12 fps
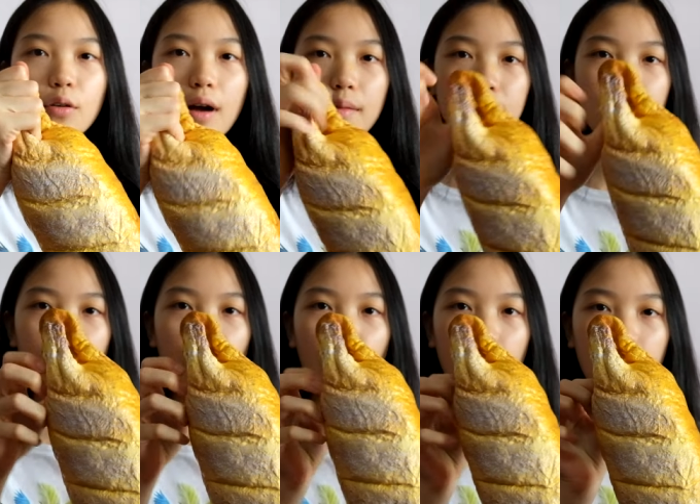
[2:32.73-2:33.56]
ความสโล
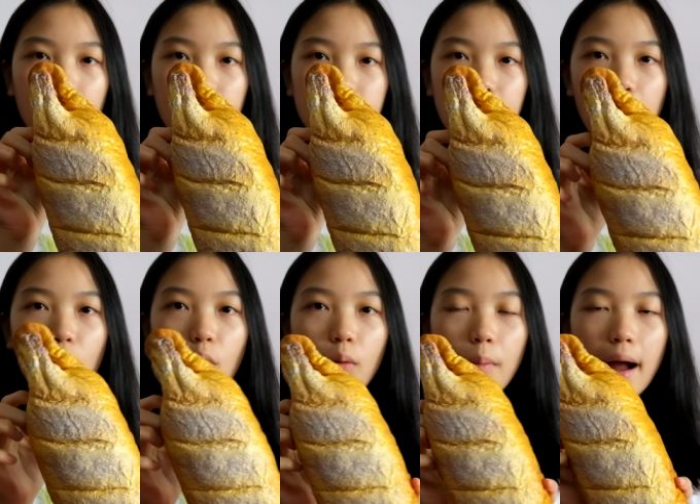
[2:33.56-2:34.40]
แบบสโล
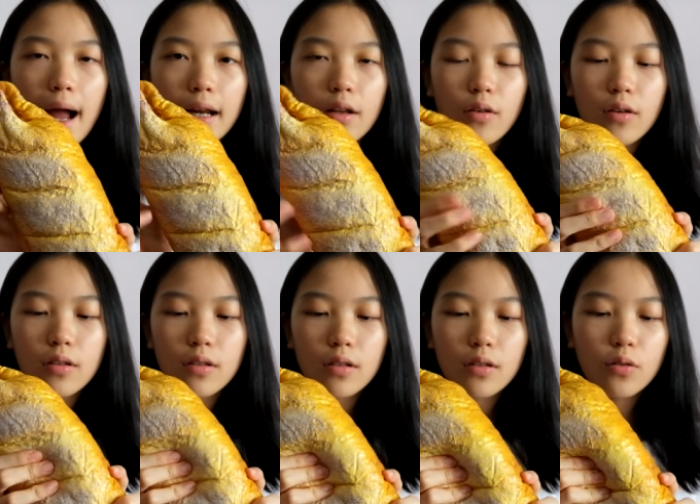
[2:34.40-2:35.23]
มาก แล้วก็
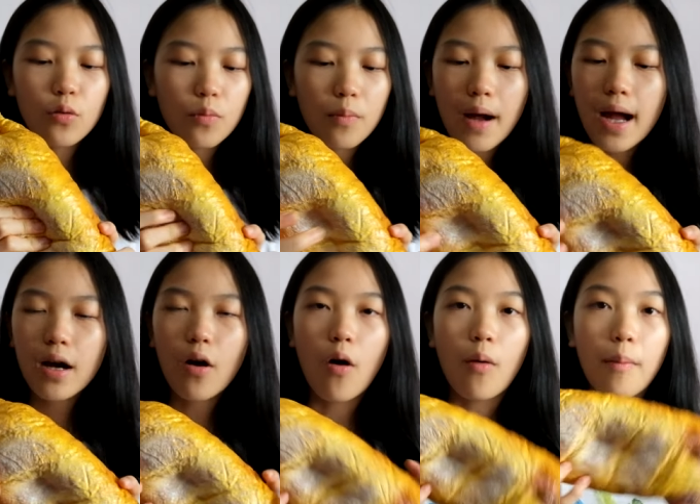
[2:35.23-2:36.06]
นุ่มมาก
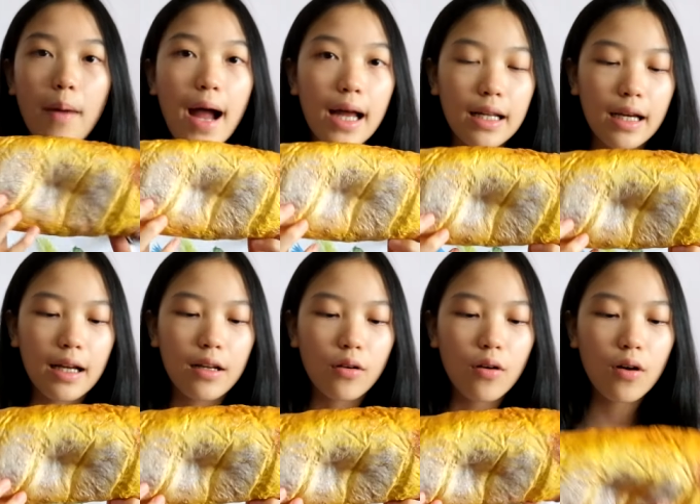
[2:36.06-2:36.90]
หอมมากนะคะ
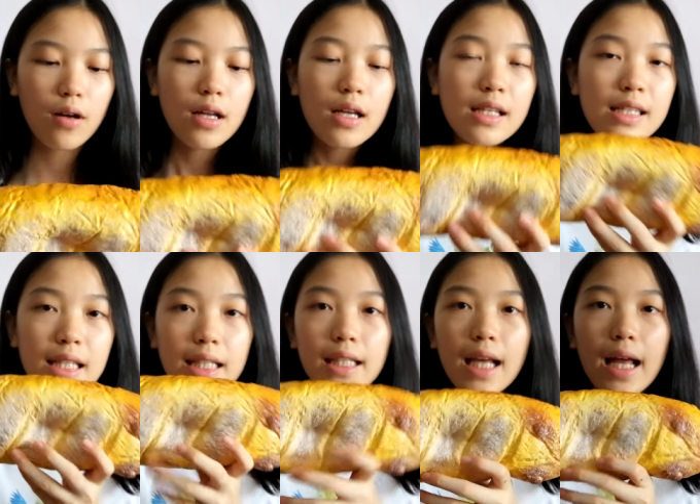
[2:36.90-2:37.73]
แล้วก็
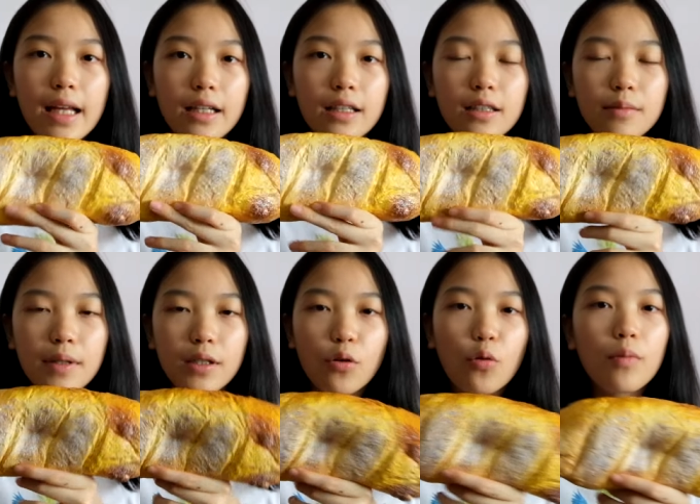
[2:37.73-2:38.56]
ชิ้นใหญ่คือมั
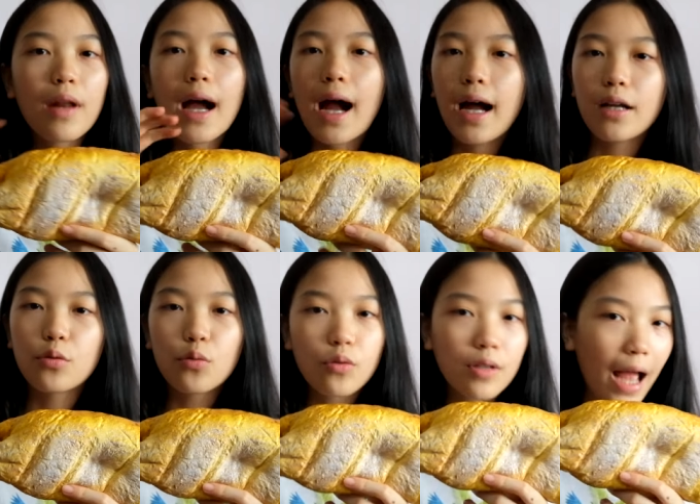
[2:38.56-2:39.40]
นคุ้มราคา
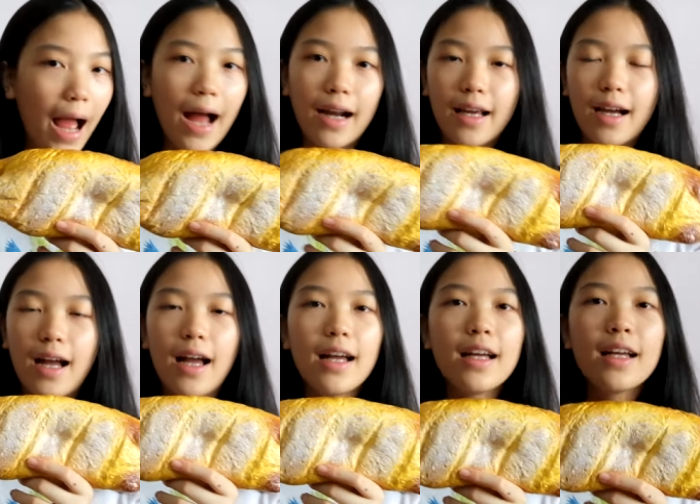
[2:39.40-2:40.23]
ทุกอย่างนะคะ